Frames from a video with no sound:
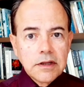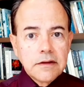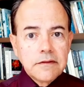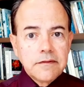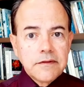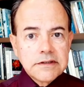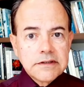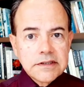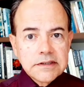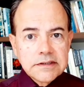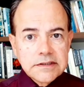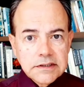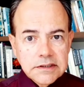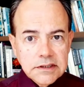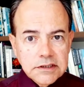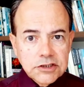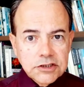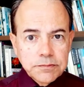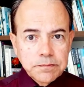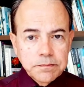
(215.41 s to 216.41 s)
necessita
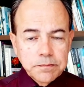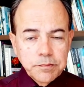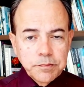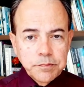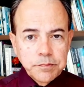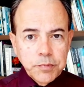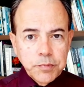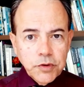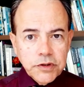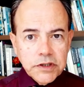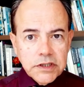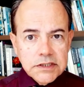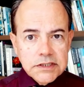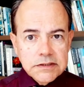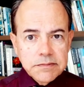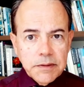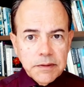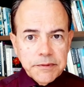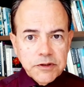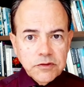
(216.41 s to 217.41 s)
de
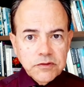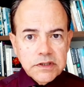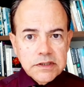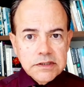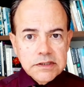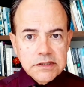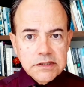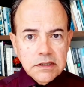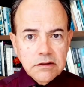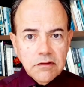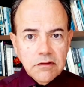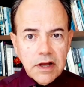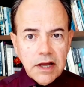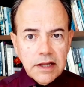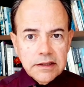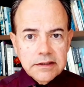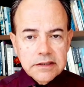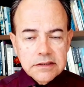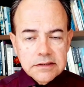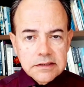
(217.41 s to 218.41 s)
pouquíssima manutenção,
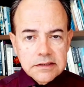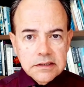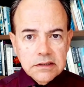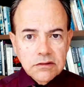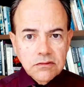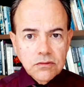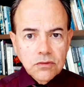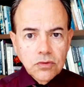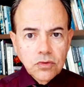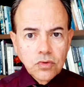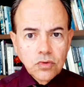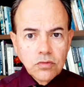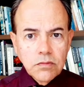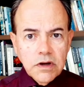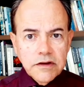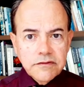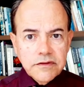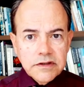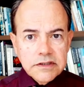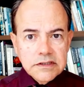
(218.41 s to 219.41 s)
atenção
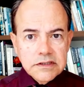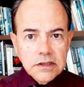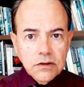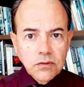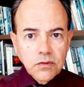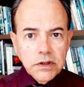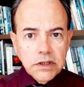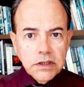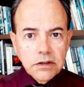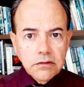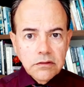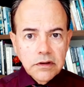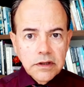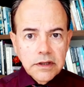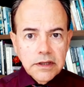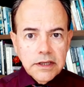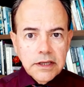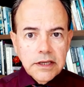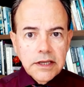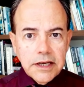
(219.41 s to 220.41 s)
uma vez ao ano
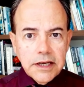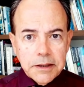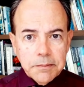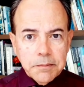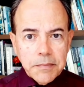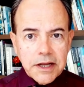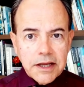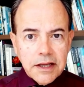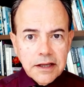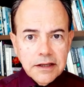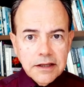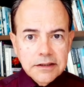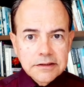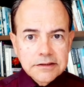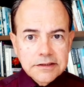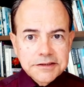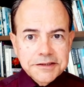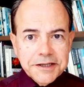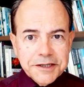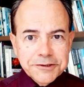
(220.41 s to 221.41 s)
e lembrar de
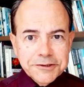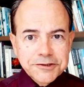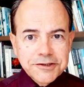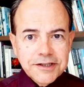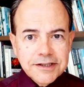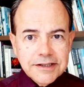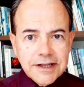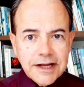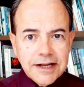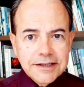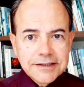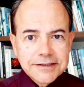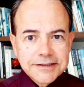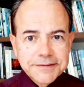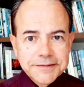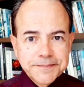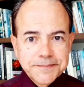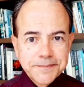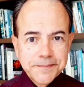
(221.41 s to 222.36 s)
certos detalhes.